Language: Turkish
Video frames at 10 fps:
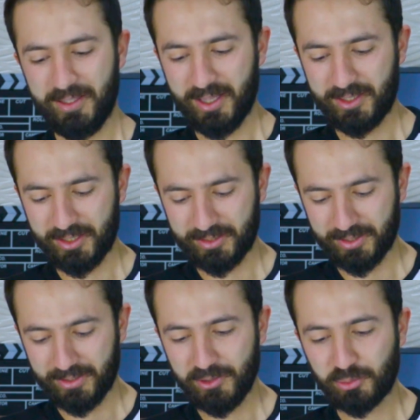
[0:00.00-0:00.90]

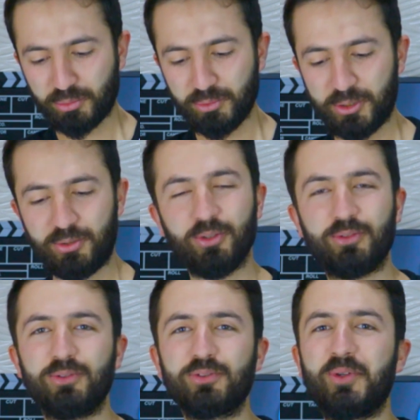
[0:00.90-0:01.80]
gerçekten de su
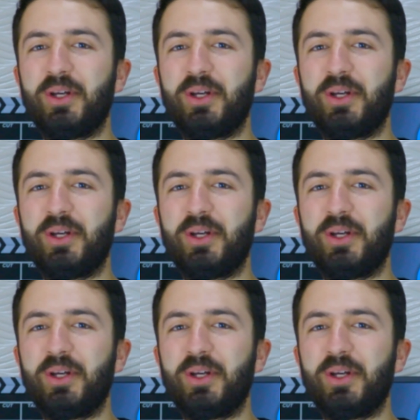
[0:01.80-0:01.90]
içiyorsunuz